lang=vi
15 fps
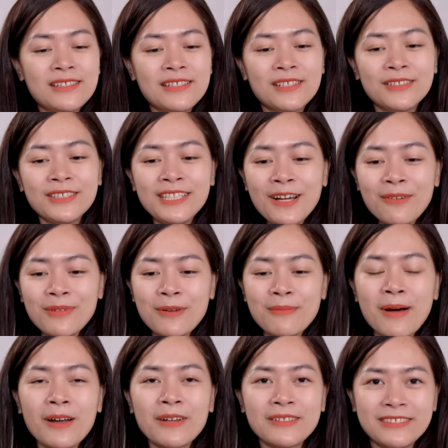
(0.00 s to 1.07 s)
Giới thiệu với
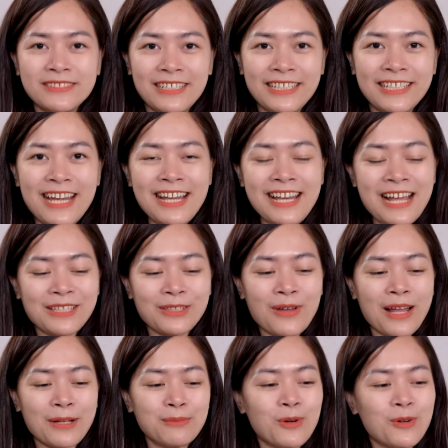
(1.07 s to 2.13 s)
mọi người, đây là
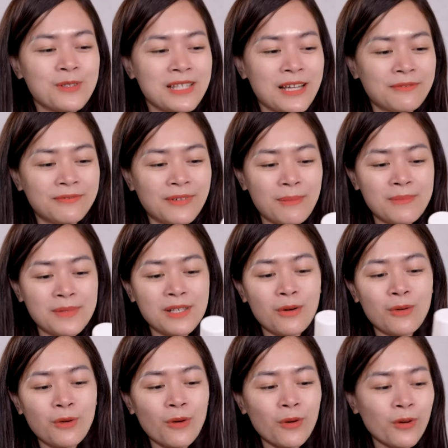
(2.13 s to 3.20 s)
toàn bộ sản phẩm
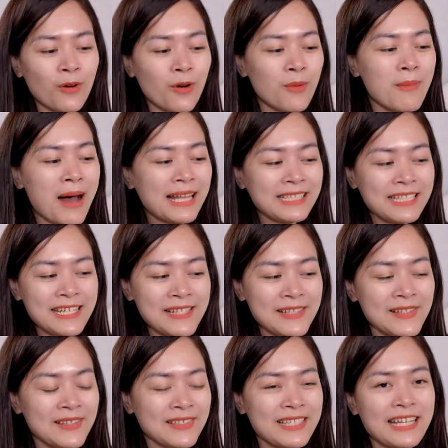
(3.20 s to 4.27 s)
dầu gội khô
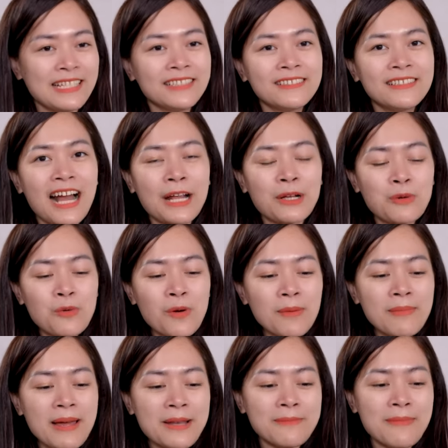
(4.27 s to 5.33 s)
Batis đến từ Anh
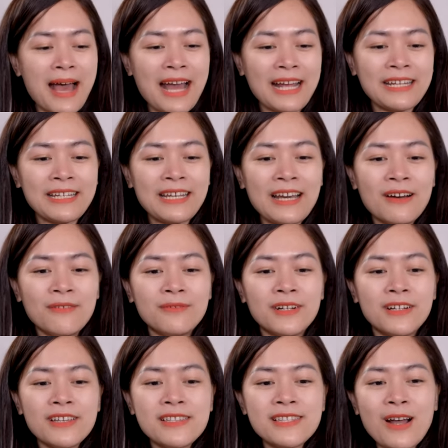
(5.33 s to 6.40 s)
Quốc bên Mai
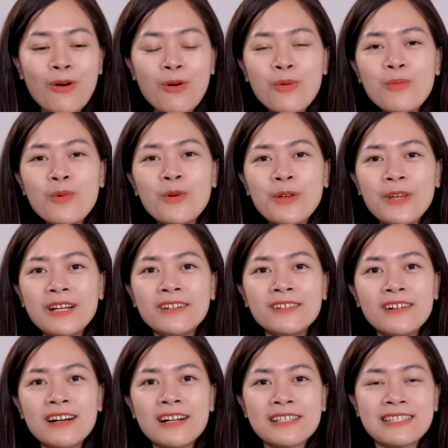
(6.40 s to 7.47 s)
với 6 mùi
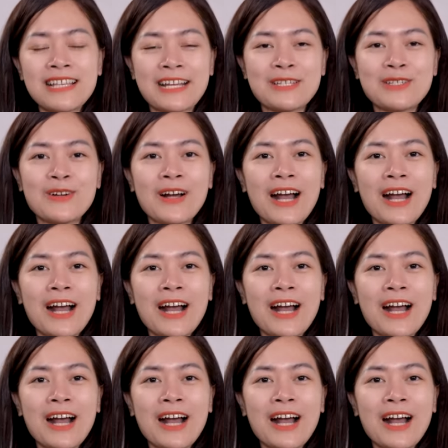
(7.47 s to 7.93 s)
hương dành cho